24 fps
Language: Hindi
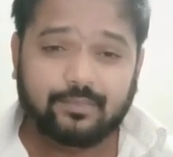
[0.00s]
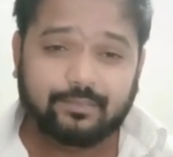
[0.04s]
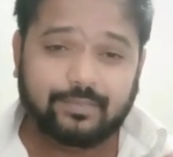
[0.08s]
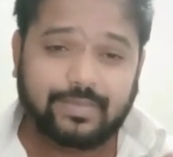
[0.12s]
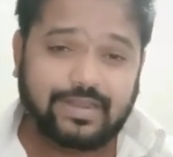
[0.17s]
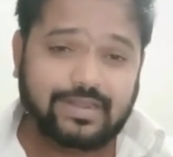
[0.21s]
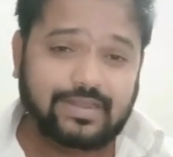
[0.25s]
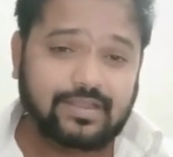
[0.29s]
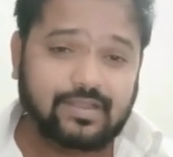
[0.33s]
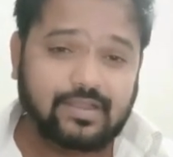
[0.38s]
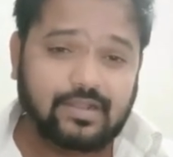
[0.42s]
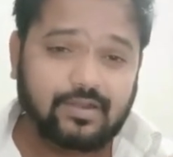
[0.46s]

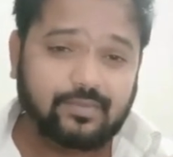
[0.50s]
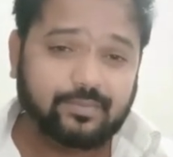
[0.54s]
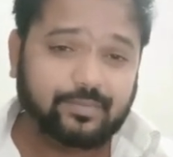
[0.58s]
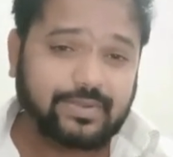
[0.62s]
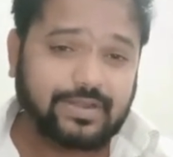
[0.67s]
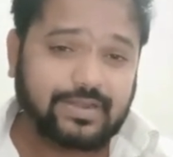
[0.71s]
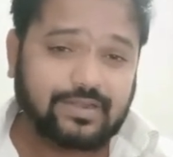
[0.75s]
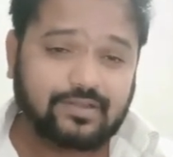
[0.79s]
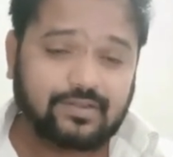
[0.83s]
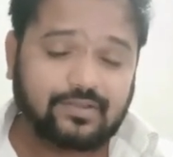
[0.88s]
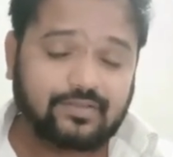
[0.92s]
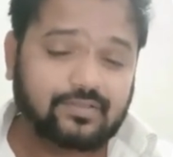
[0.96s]
मेडिकल
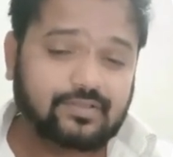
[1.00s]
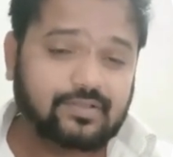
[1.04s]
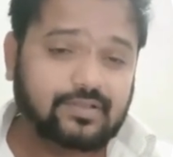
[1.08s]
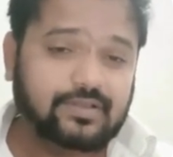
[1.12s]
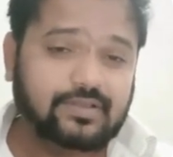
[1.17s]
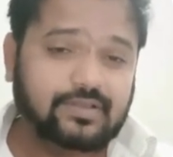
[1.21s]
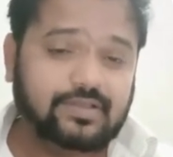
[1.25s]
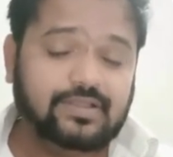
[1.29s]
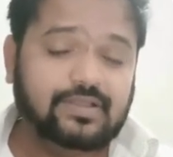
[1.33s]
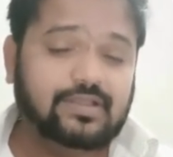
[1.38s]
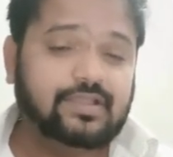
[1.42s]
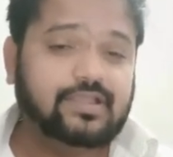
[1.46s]
प्रैक्टिसनर
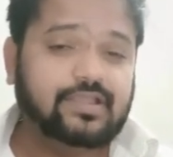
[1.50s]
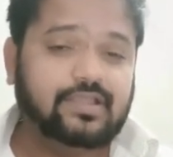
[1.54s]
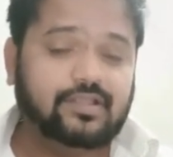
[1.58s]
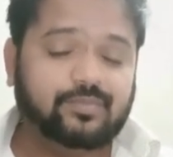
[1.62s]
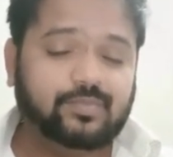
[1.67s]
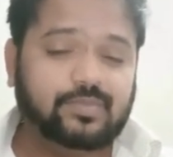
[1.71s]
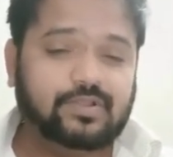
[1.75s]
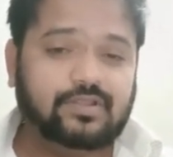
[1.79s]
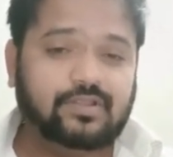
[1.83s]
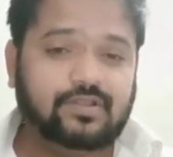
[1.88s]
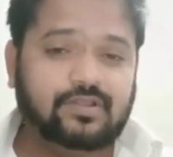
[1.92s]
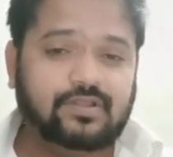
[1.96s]
ये लिखित
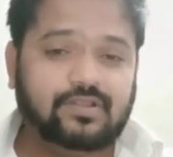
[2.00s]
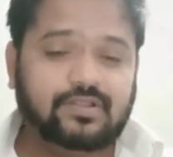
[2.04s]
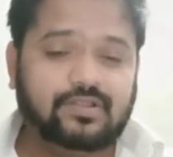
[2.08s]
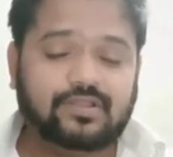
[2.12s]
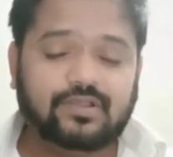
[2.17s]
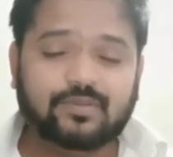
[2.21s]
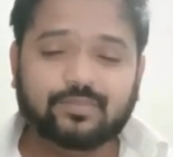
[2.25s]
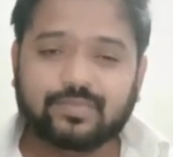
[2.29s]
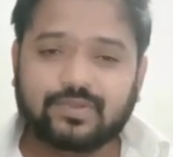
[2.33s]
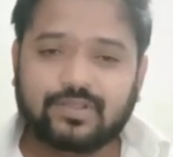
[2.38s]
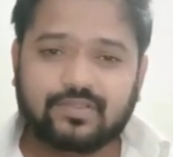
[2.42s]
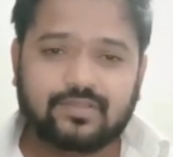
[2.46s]
में दे देता
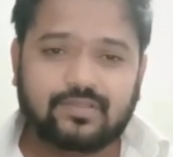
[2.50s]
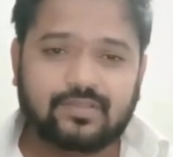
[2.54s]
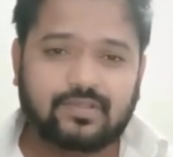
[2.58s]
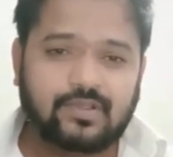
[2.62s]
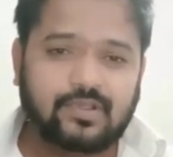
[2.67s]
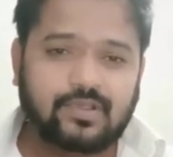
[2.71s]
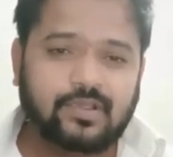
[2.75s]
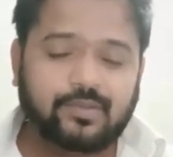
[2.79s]
है प्लस